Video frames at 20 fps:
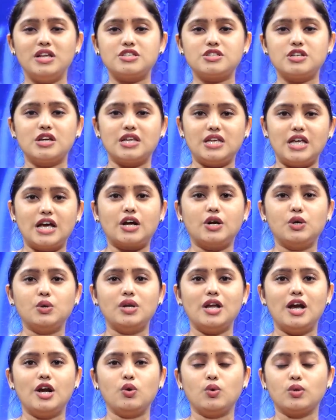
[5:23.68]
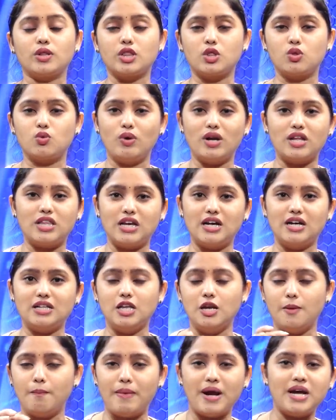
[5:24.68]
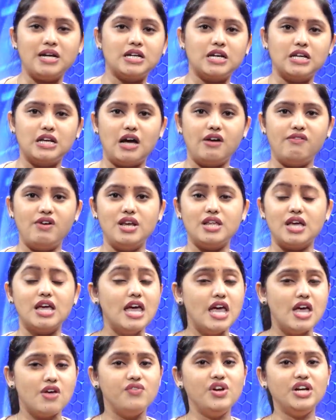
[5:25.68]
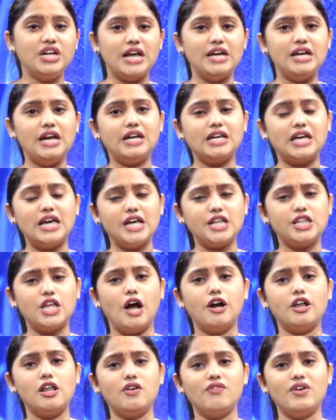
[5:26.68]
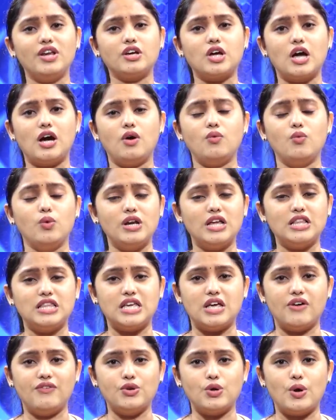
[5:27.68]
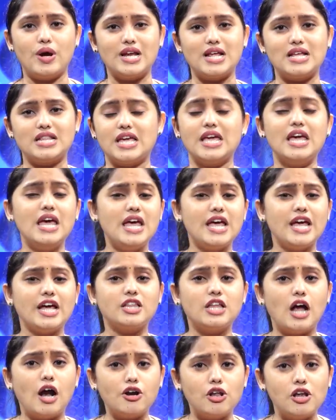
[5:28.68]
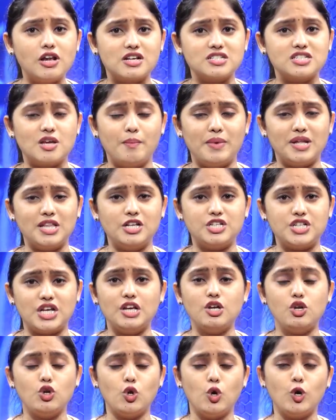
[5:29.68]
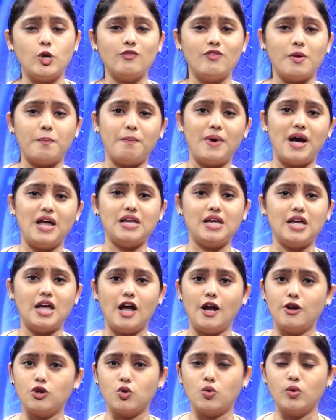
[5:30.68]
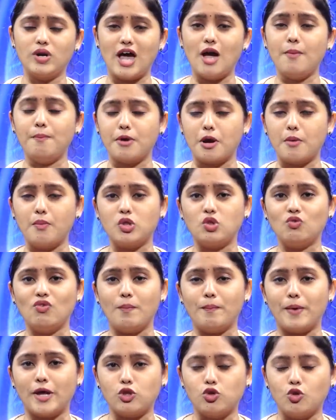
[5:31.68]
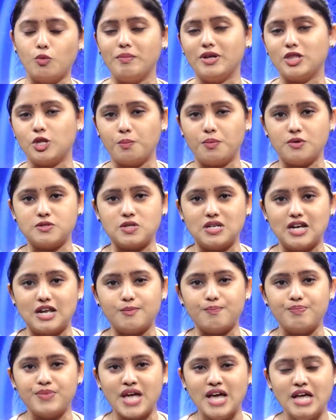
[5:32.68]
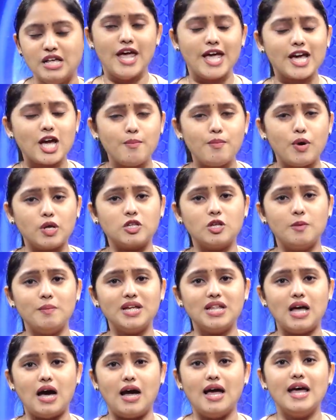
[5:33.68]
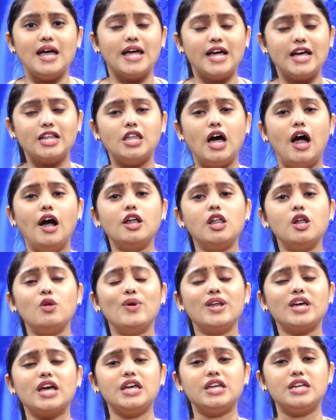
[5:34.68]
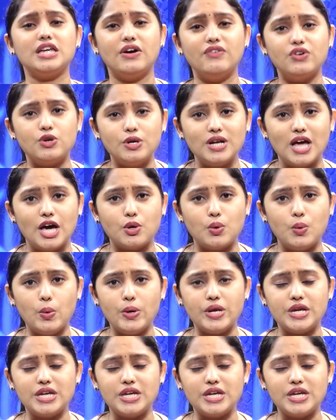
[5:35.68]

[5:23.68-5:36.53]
మినిస్టర్ ఎక్కడున్నాడు త్వరతగతిన బయటకు రావాలి వీటన్నిటికీ ఈ దాడుల వెనుక ఉన్నది ఎవరు అనేది ఈ దాడులకు సంబంధించి నోరు విప్పాలి అంటూ కూడా ప్రభుత్వంపై దుమ్మెత్తిపోస్తున్నారు ఇక మొత్తం మీద ఈ దాడుల వెనుక ఎవరున్నారు